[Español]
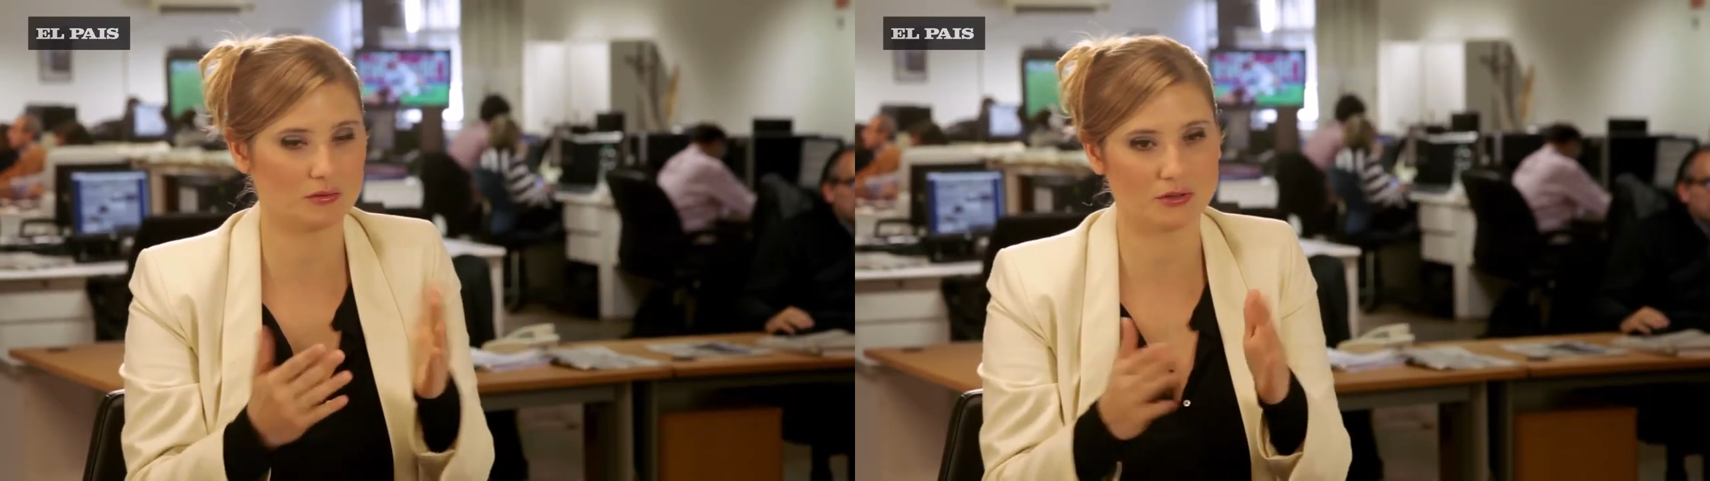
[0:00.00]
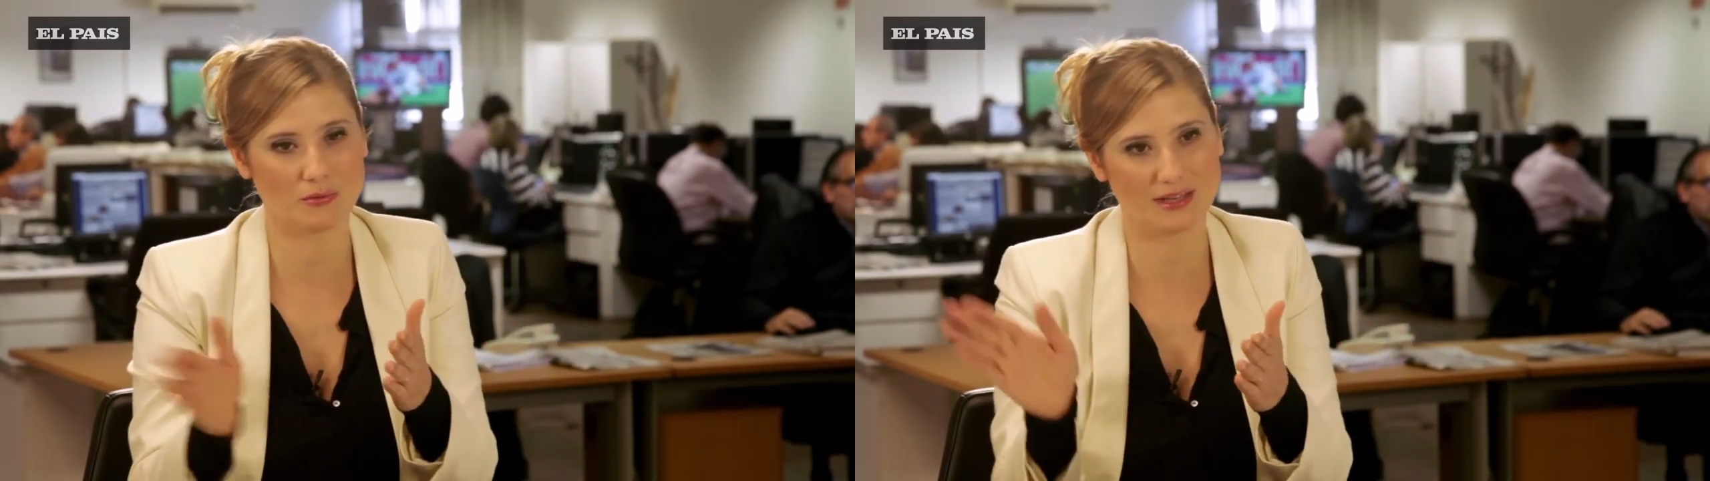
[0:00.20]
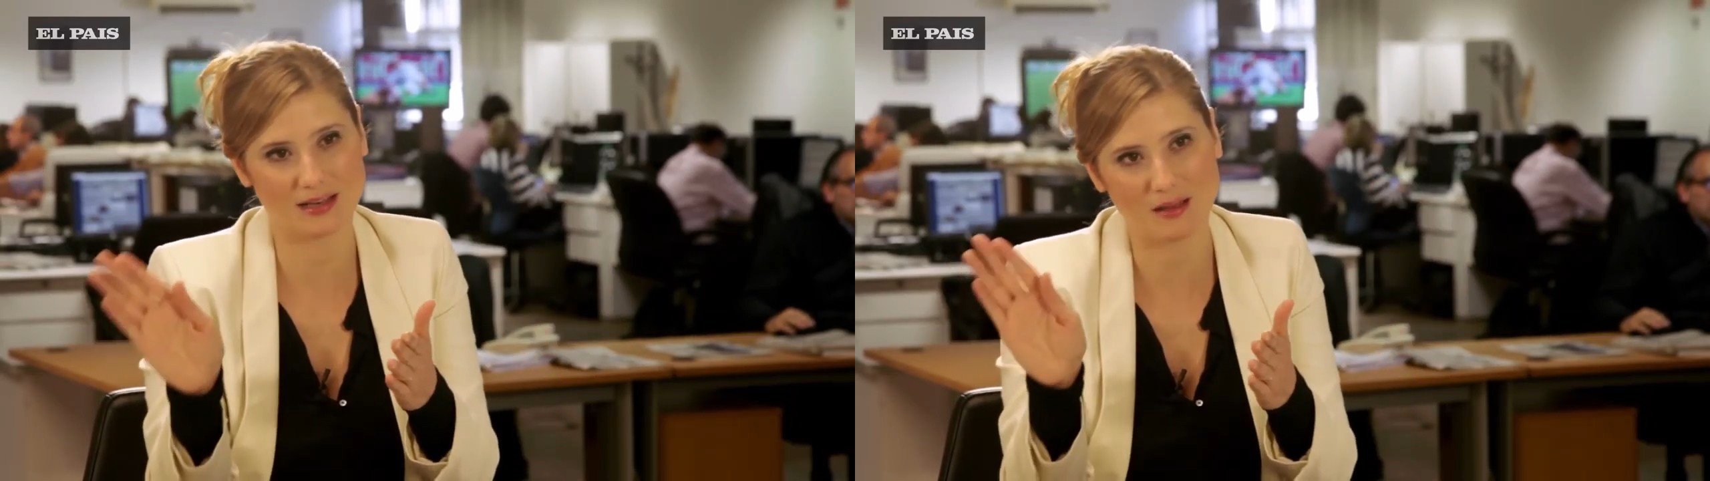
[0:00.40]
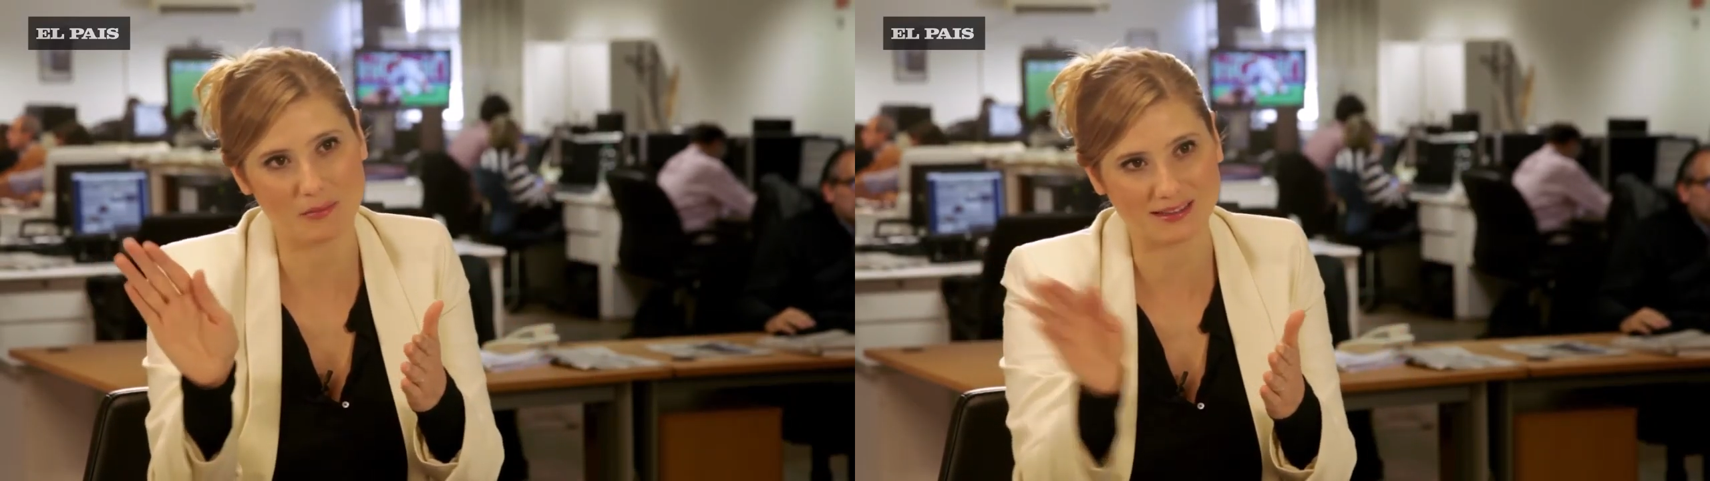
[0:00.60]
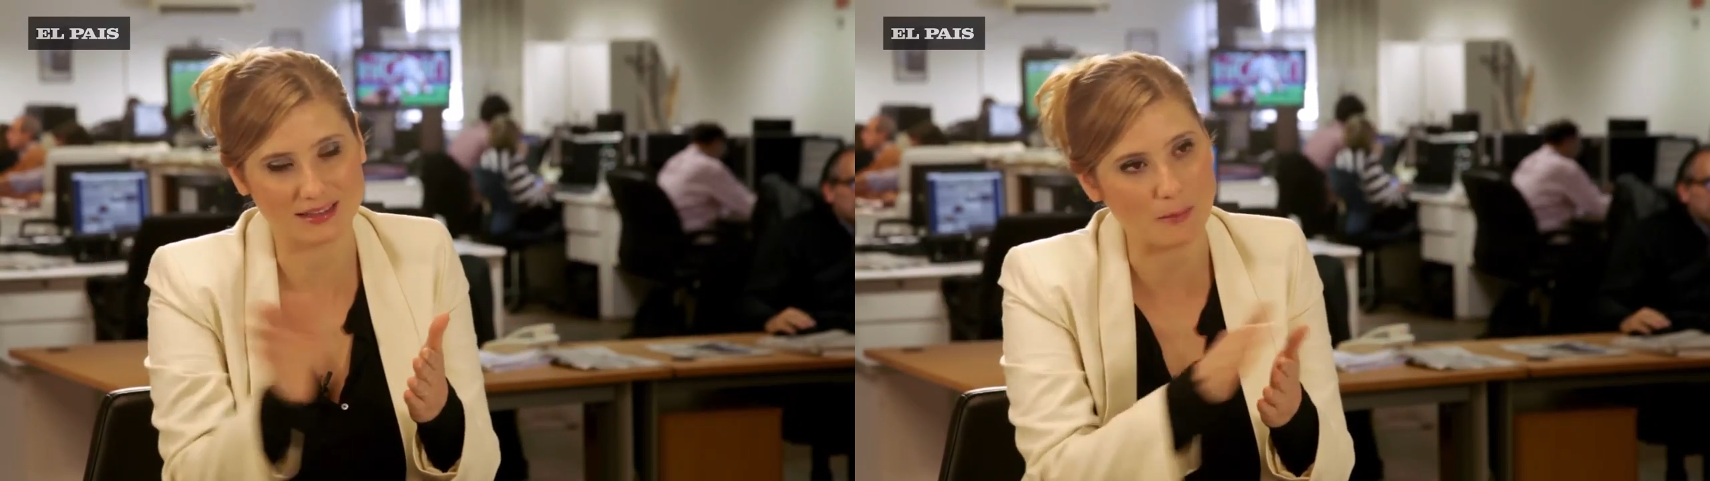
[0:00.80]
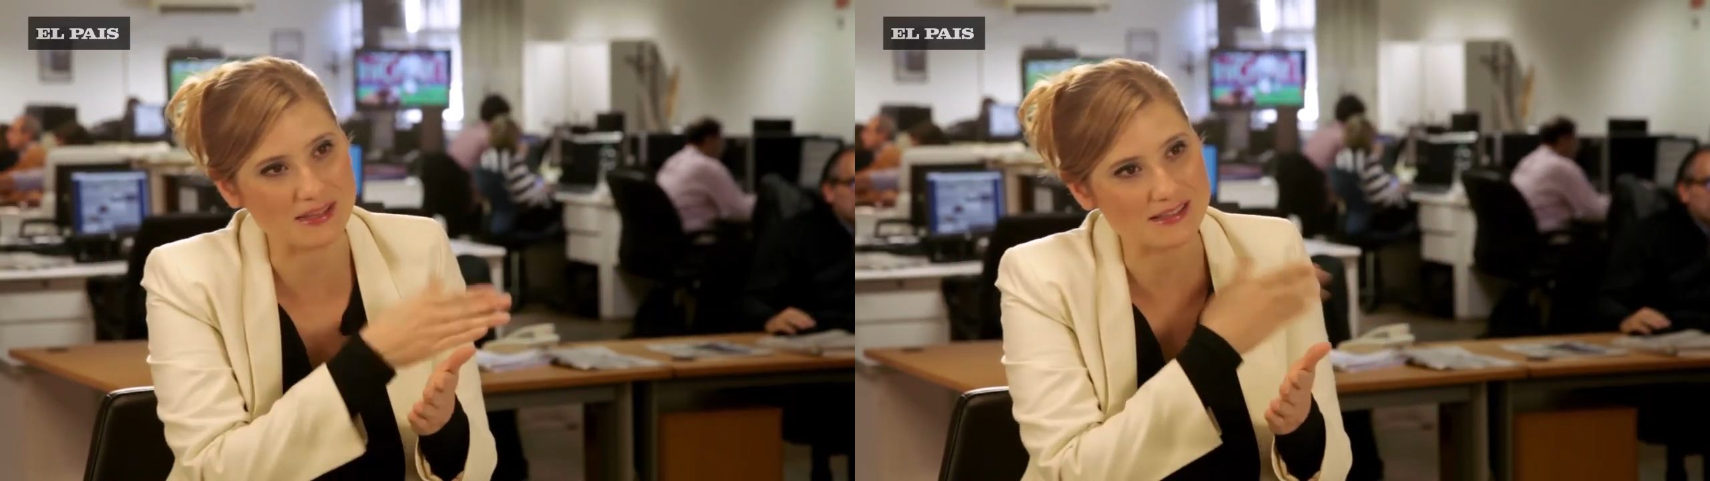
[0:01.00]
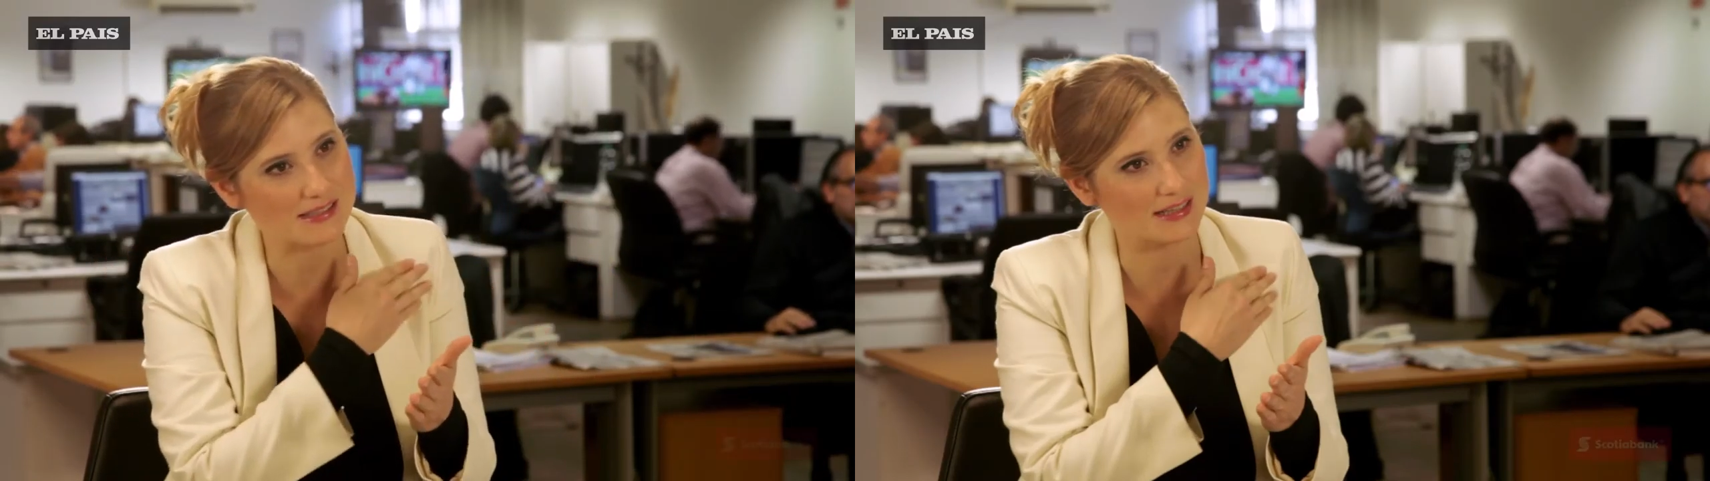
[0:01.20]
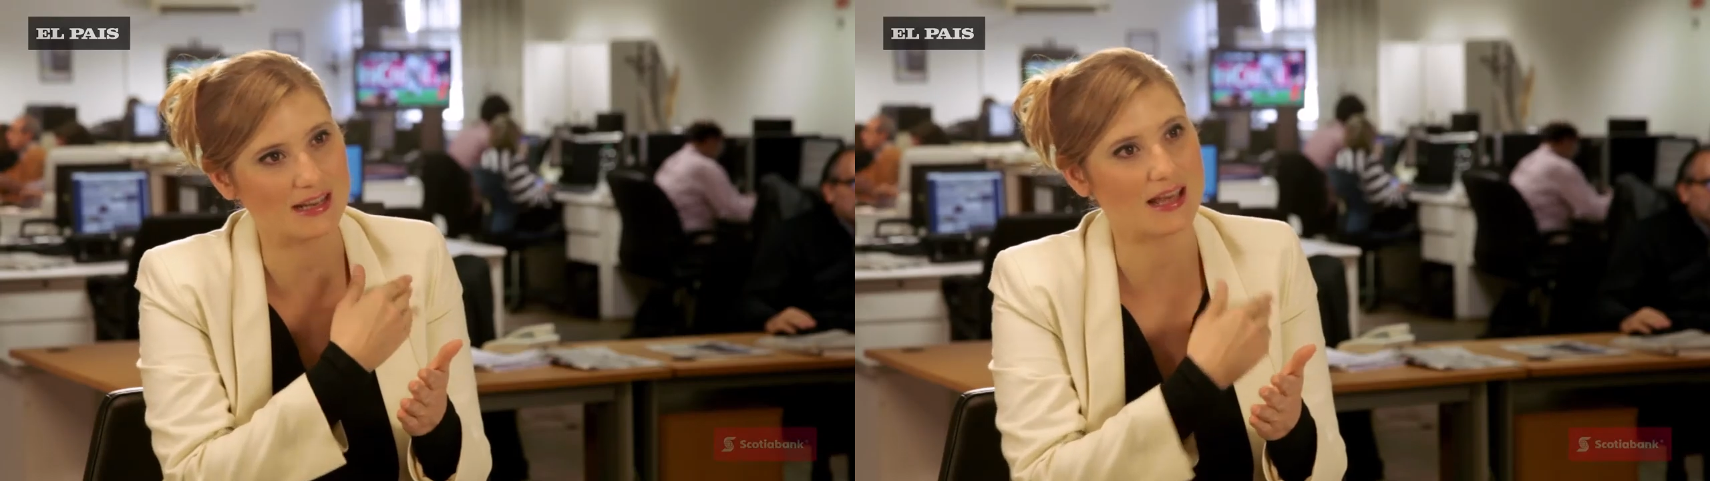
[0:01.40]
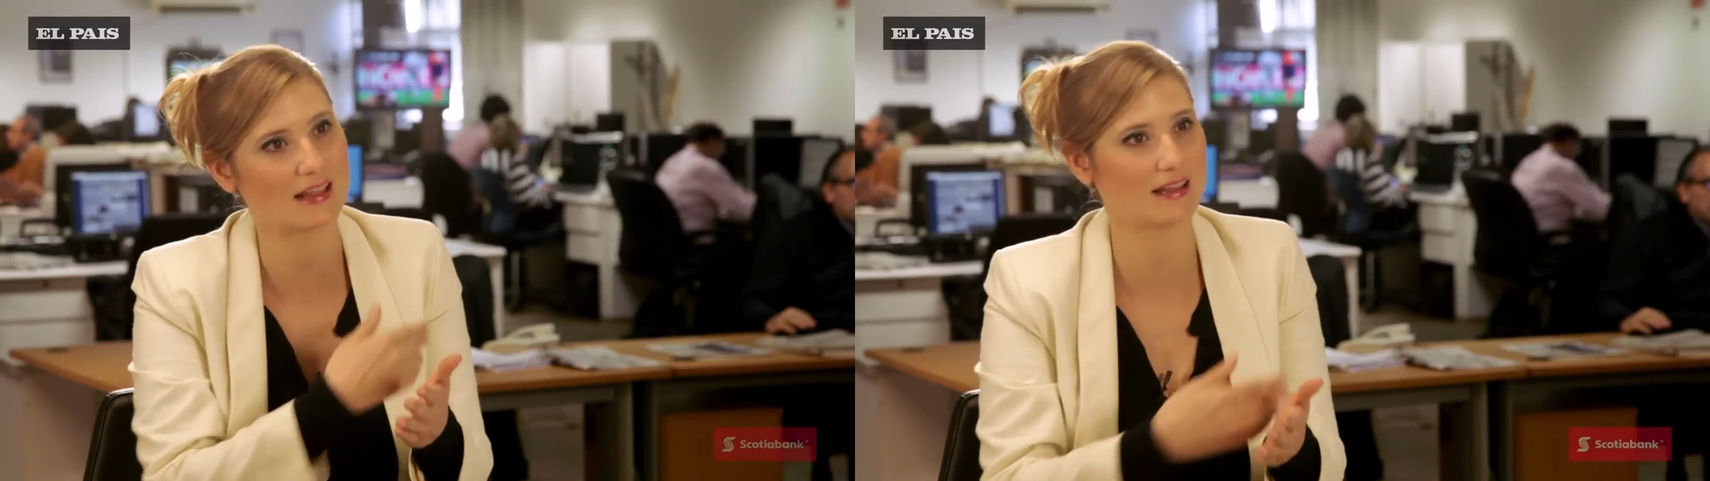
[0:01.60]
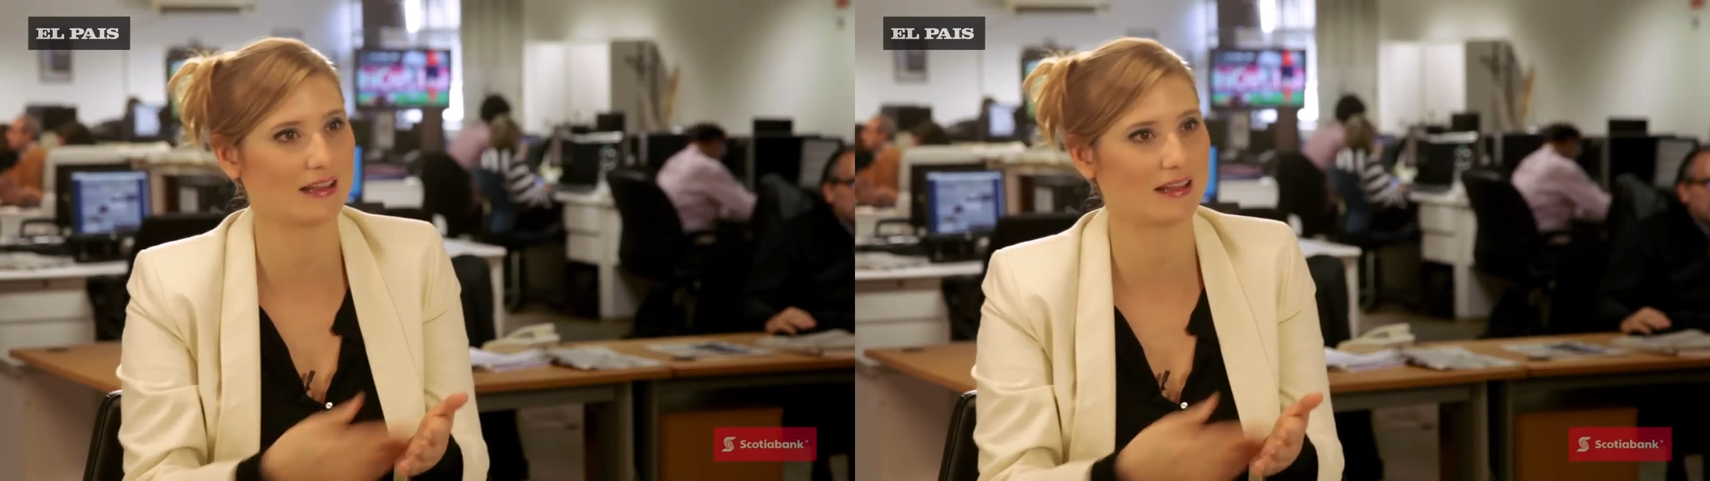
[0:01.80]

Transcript: ves la, hasta la pincelada